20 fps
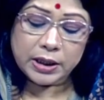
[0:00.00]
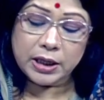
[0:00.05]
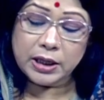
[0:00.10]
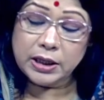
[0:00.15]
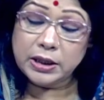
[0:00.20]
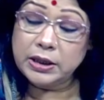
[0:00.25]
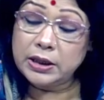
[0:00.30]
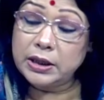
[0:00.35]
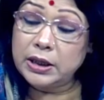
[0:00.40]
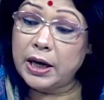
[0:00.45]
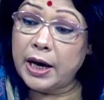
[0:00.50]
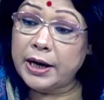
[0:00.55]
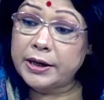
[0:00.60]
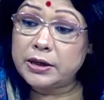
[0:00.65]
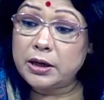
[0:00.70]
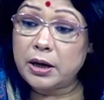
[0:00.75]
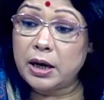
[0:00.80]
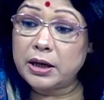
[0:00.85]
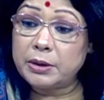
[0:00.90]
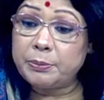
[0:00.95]
এই
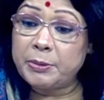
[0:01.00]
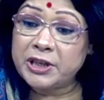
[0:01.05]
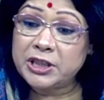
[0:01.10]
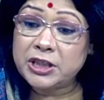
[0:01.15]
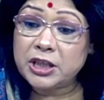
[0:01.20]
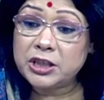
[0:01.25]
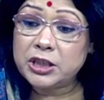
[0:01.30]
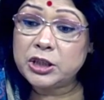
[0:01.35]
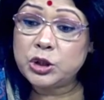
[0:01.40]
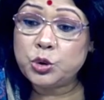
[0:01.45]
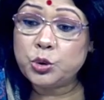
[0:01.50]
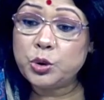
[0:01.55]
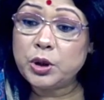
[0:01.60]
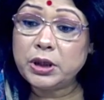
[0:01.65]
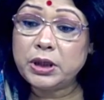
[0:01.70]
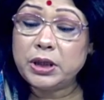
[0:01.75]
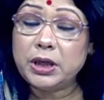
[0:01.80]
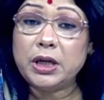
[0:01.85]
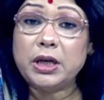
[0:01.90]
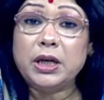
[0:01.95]
একটা বাচ্চা শিশুকে
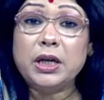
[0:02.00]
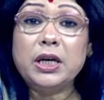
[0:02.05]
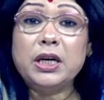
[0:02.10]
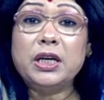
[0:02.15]
দিয়ে